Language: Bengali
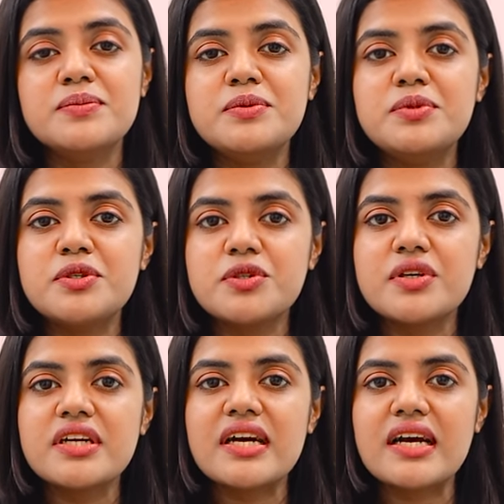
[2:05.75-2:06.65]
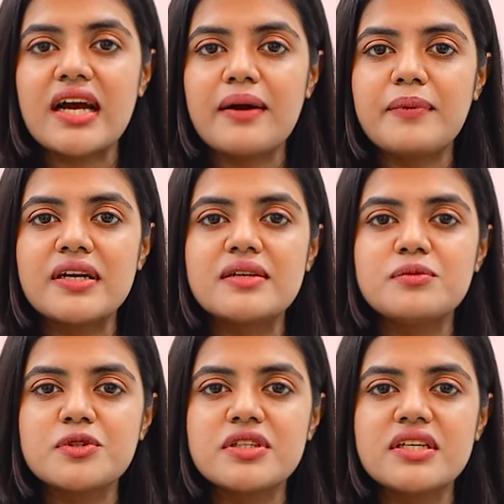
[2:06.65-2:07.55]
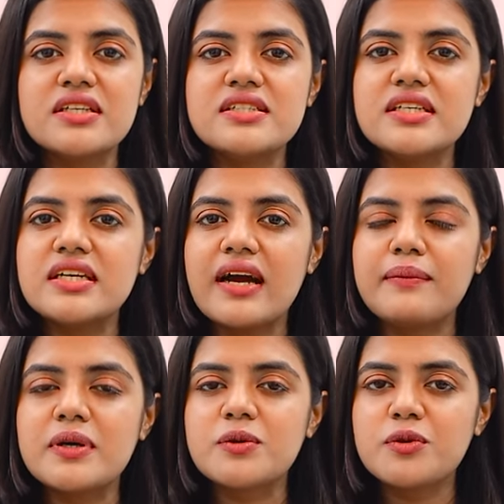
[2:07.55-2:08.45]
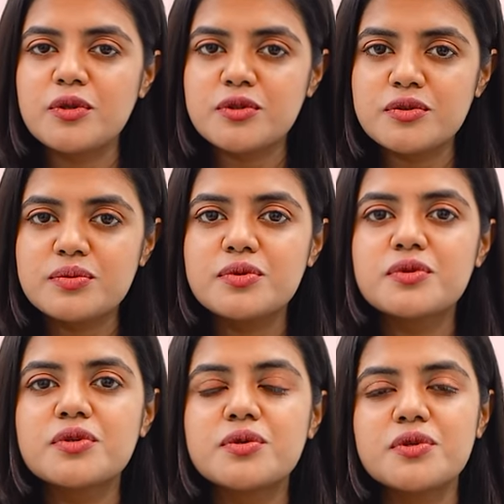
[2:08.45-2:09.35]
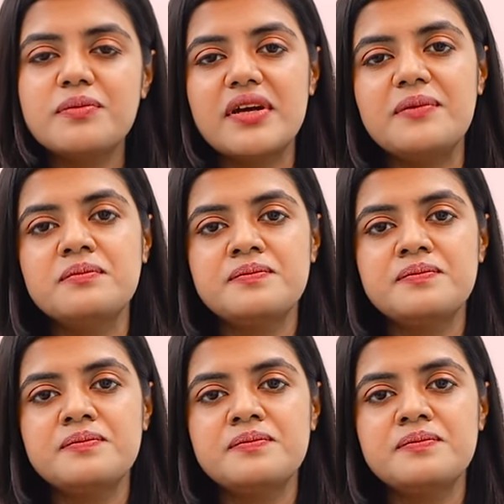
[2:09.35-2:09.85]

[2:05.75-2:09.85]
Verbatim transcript: বিভিন্ন ধরনের খাবারের মধ্যে যেই খাবারগুলো অন্তর্ভুক্ত করবেন